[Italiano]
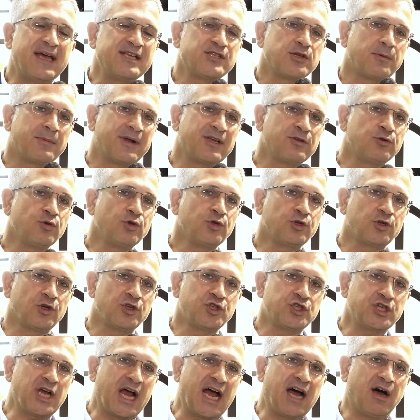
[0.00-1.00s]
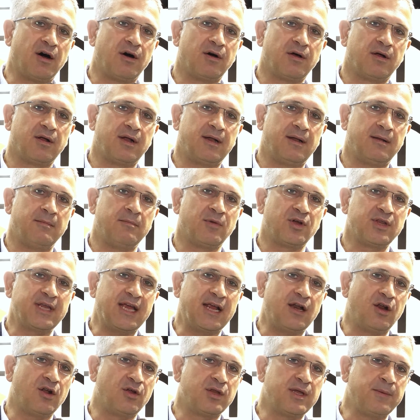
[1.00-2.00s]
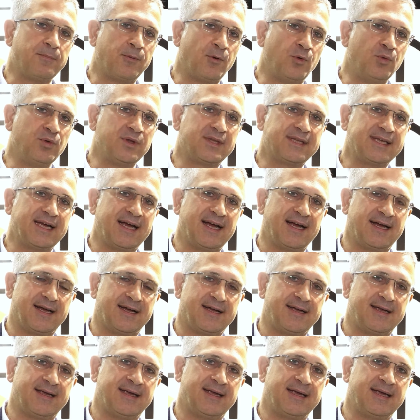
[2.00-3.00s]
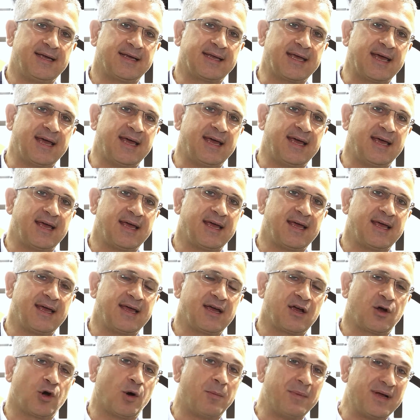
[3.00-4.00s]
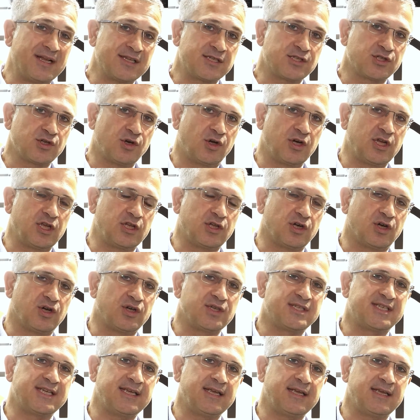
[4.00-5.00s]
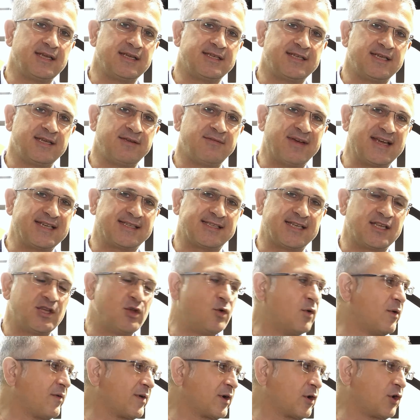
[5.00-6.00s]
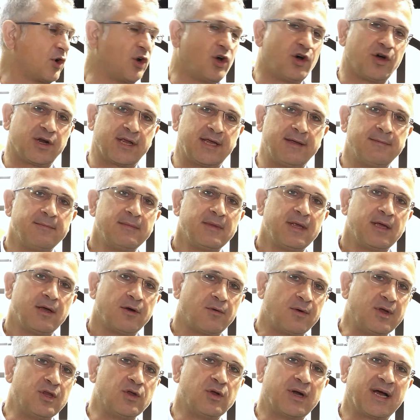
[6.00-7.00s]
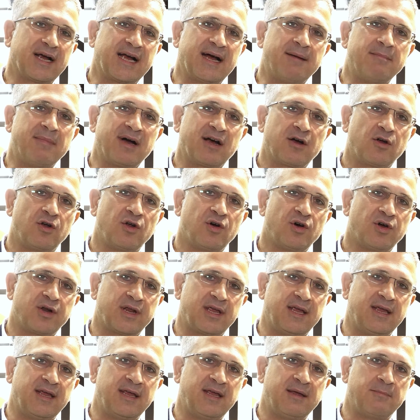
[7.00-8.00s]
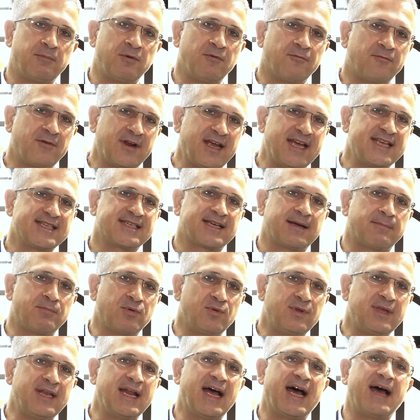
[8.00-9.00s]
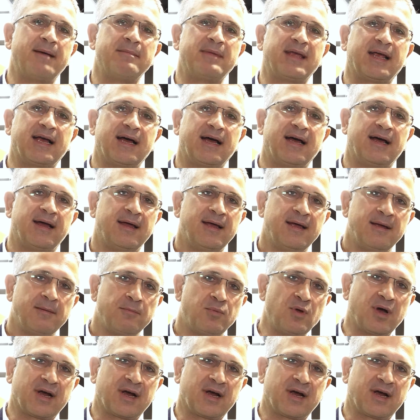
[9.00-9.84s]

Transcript: soprattutto ciao, il modello di punta eh, che come al solito si, si veste di nuovi colori, quindi una gamma colori più fresca, più dinamica, più